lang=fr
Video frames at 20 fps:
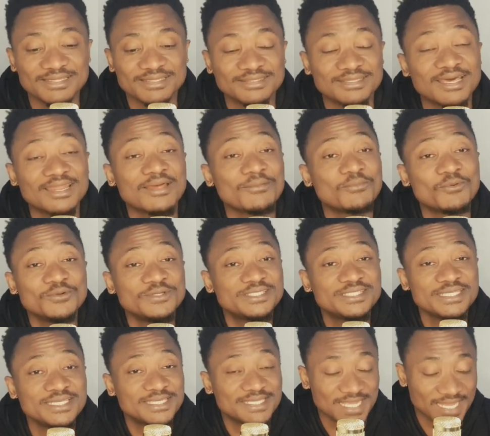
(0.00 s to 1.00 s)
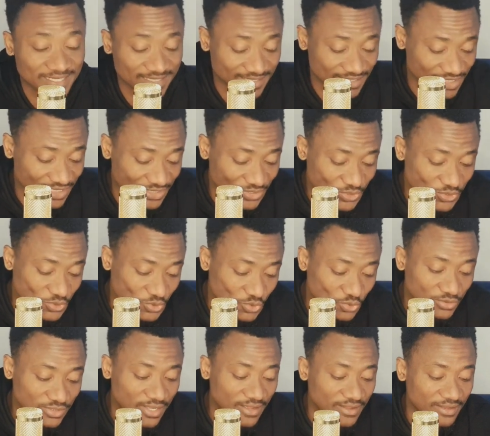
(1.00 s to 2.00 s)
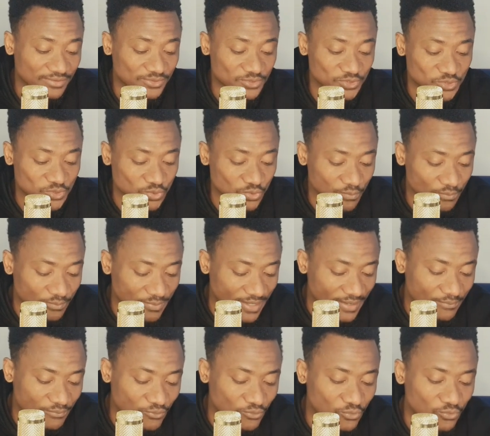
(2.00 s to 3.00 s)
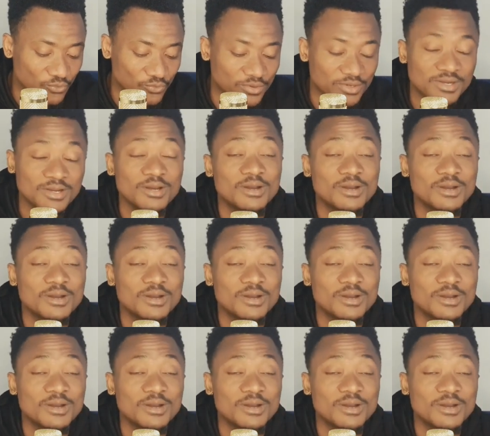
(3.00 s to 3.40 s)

dans la politique, il y a des gens qui sont là, qui sont prêts pour,